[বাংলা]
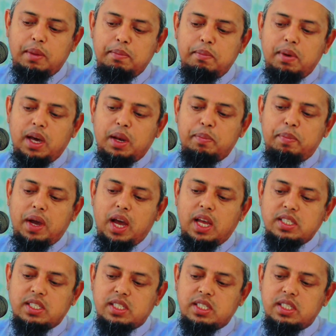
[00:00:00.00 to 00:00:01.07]
নাম্বার
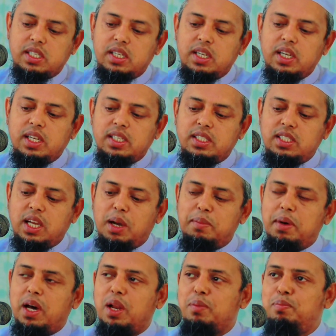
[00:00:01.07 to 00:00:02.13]
পাঁচ
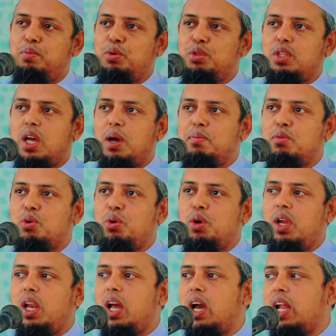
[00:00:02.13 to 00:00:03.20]
জামার বুতাম
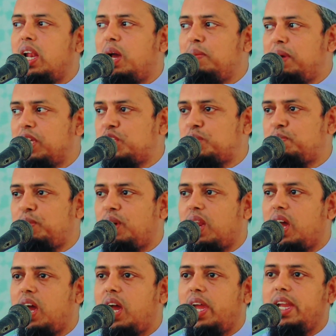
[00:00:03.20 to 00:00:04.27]
খুইলা নামাজ
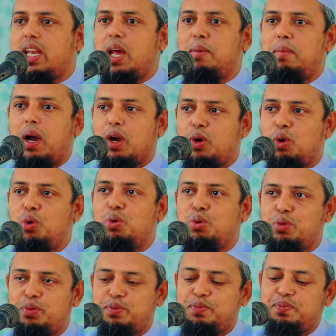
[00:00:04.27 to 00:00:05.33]
পড়া এটা মাকরু
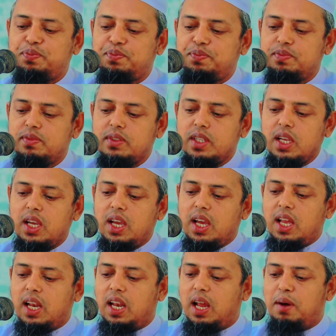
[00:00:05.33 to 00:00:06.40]

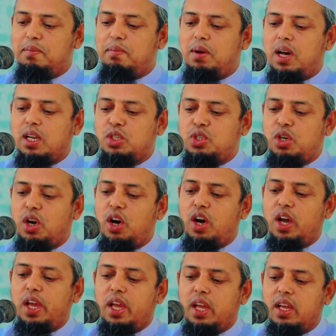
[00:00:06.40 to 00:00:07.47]
নাম্বার
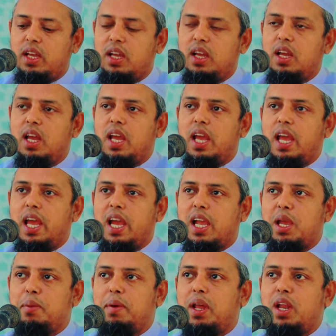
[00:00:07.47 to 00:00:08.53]
ছয়
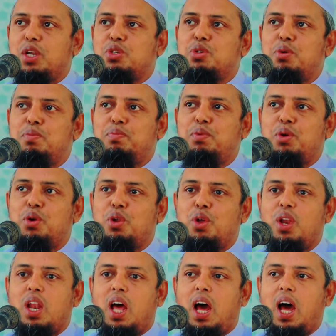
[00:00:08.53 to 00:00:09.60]
একেবারে সম্পূর্ণ
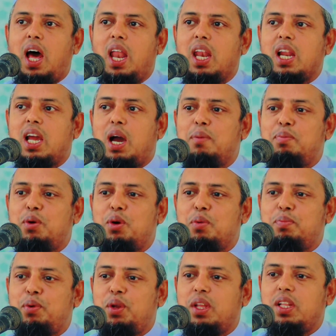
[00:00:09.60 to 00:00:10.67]
লাল
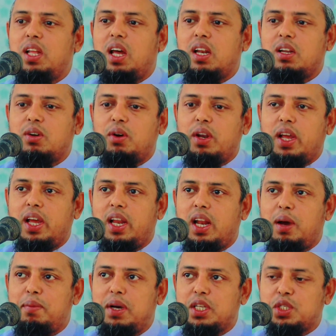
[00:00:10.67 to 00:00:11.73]
কাপড় পরিধান করে
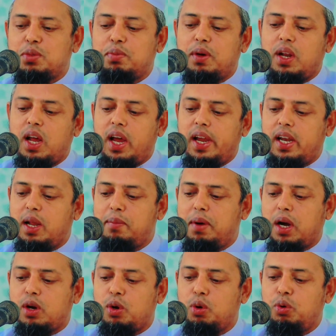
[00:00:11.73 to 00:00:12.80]
নামাজ পড়া এটা
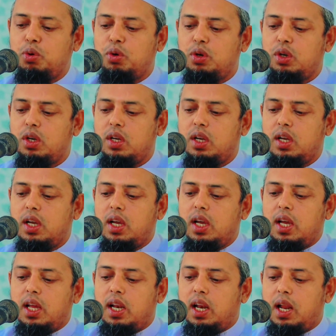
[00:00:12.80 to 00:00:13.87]
মাকরু
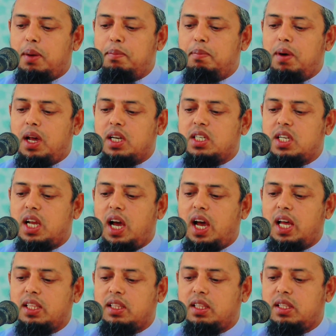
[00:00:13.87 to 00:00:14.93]
নাম্বার
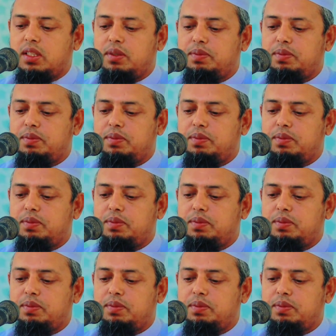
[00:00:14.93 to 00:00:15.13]
সাত